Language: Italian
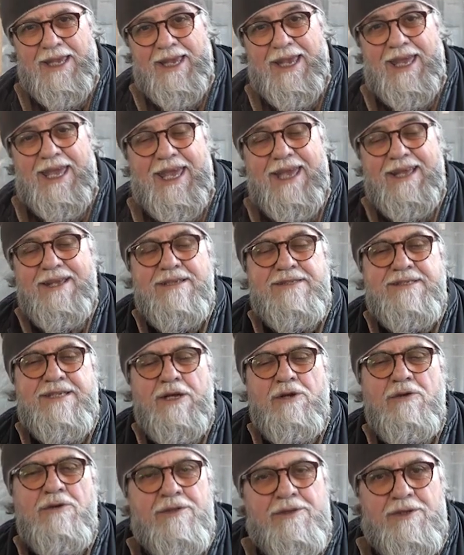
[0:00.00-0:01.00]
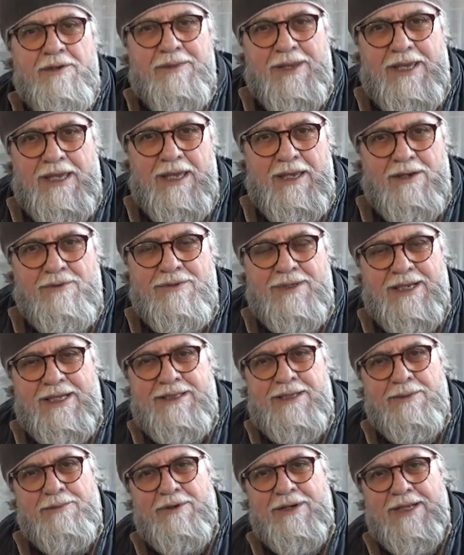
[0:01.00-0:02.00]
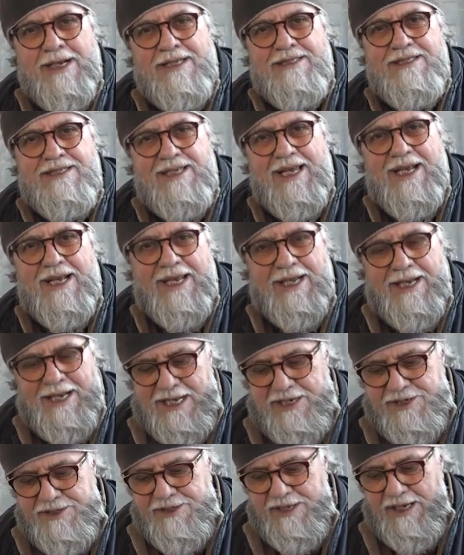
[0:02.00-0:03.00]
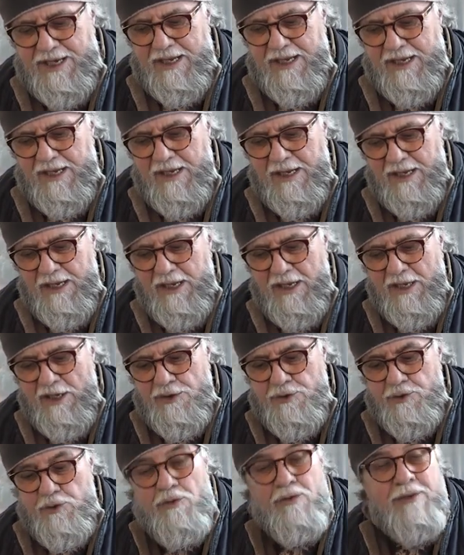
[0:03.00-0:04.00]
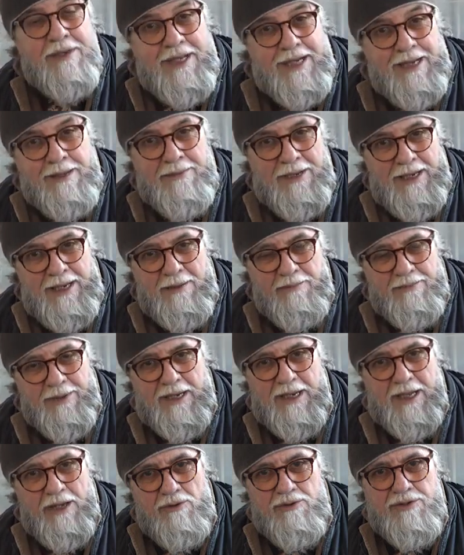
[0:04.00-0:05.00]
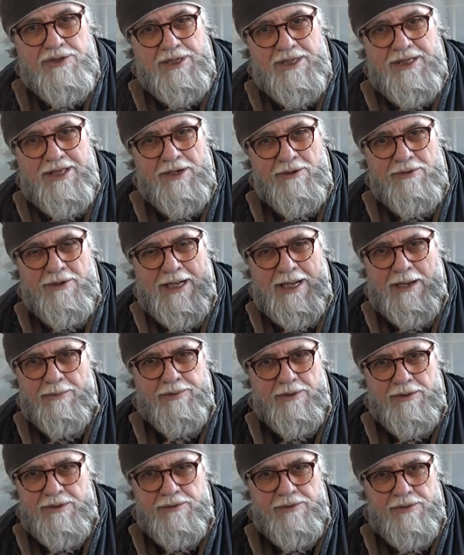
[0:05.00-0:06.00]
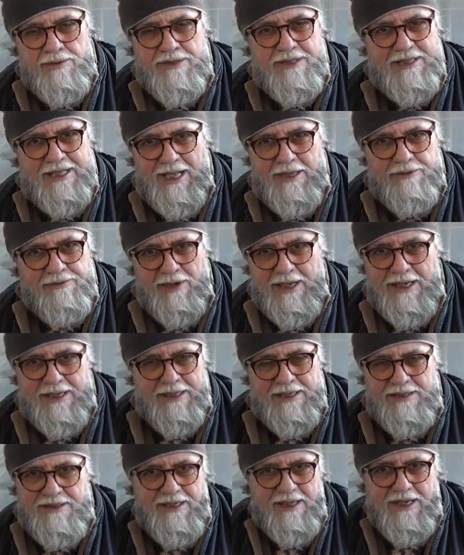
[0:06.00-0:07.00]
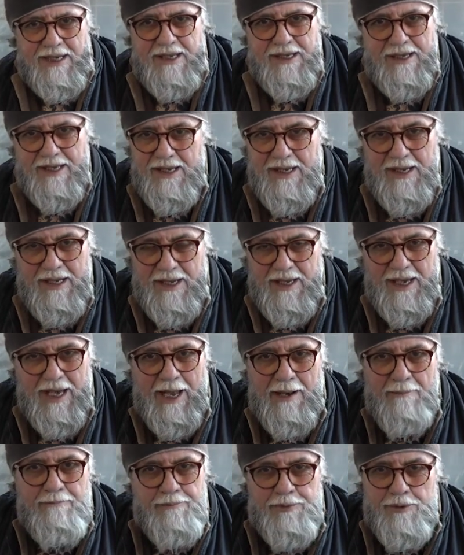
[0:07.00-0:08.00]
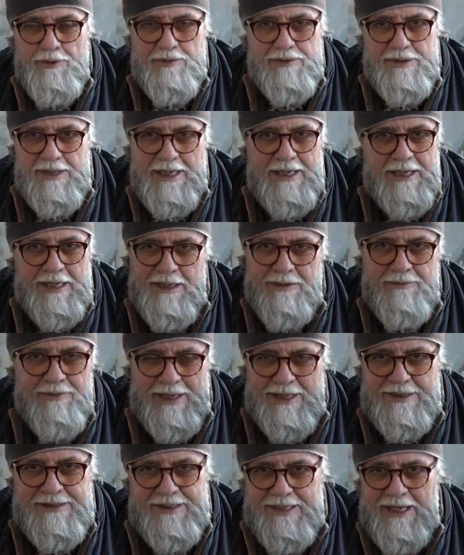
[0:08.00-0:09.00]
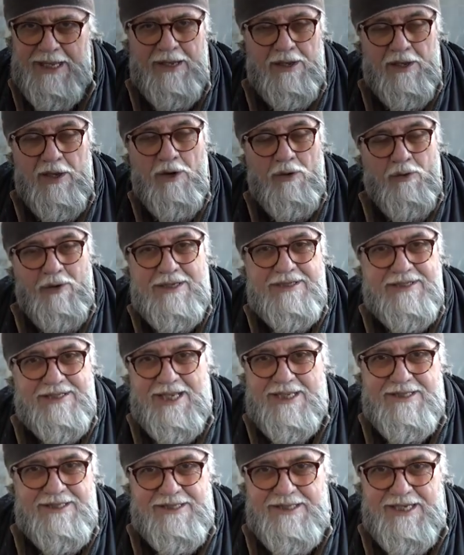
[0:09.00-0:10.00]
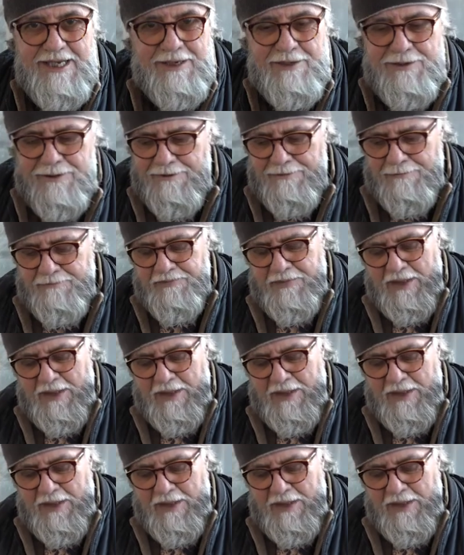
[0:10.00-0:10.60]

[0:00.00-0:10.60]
E secondo me una democrazia che nasce su un crimine, perché uccidere un capo di uno Stato, anche se è il più delinquente o assassino,